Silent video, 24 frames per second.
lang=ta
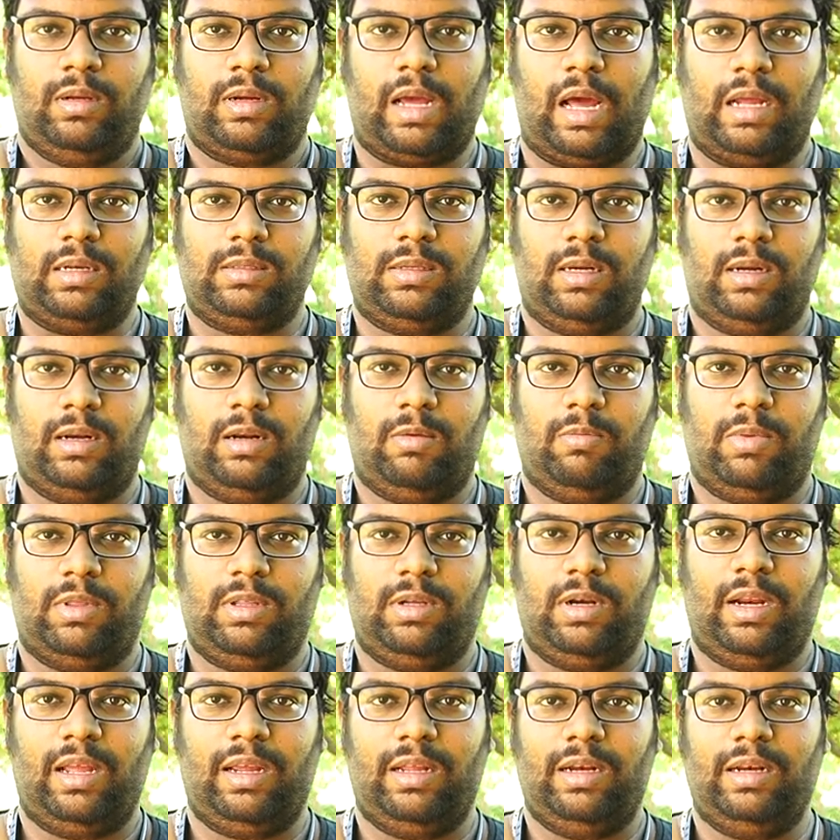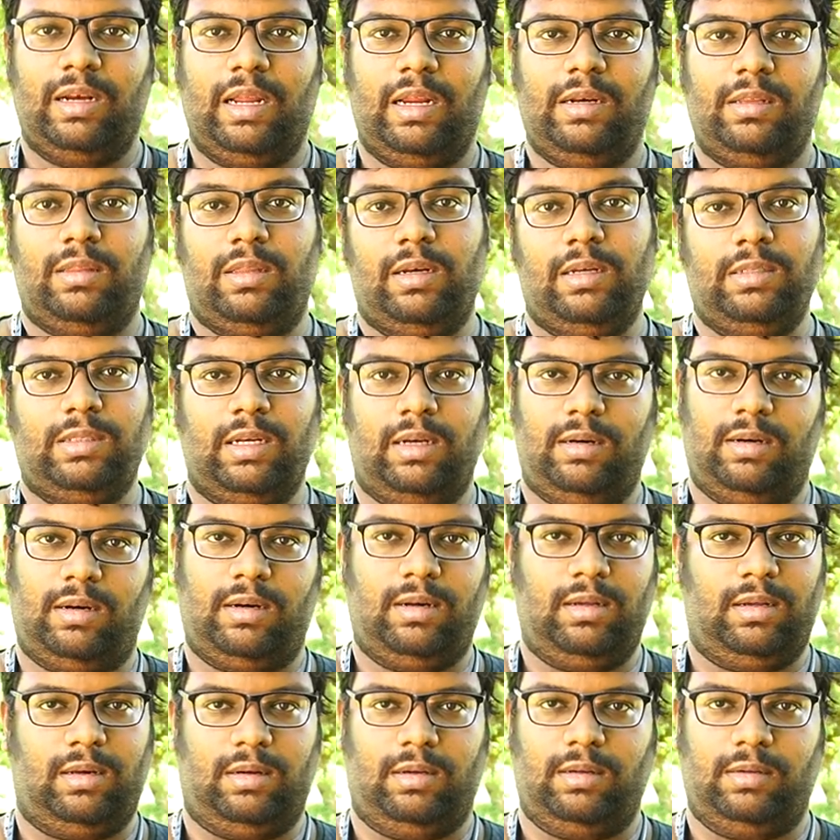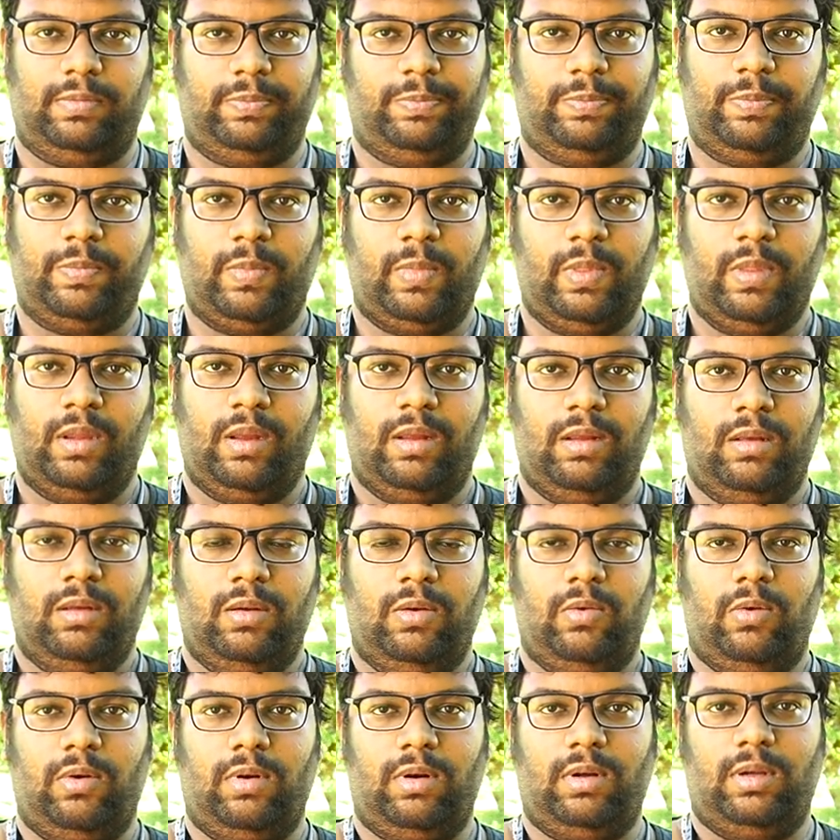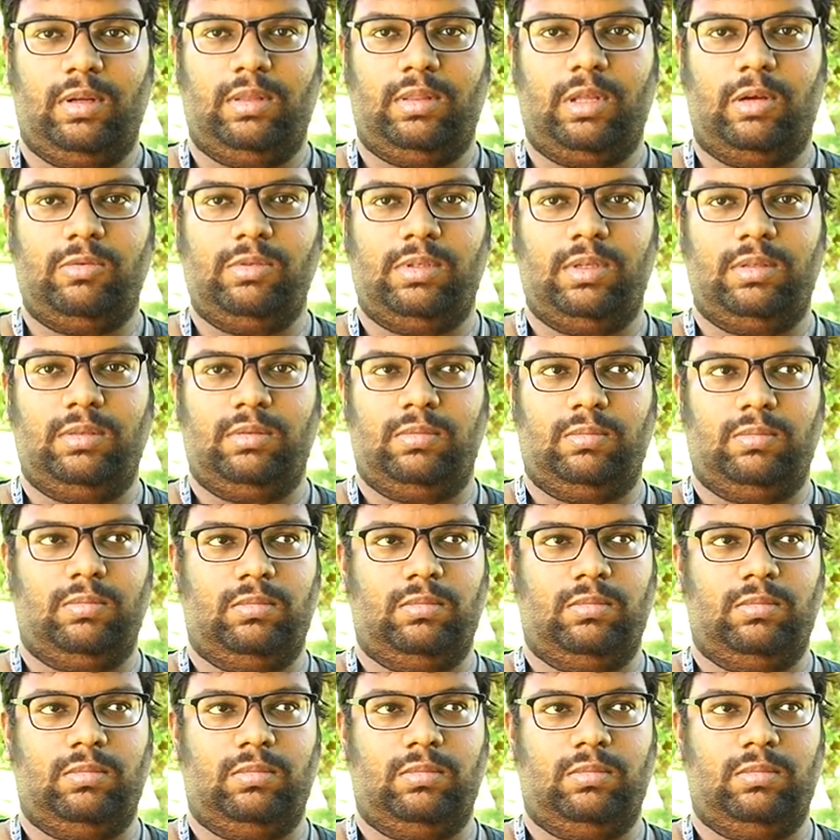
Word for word: கார்ஸ்லாம் பார்த்திங்கன்னா இன்லைன் த்ரீ சிலிண்டர் இருக்குது ஒரு தௌசண்ட்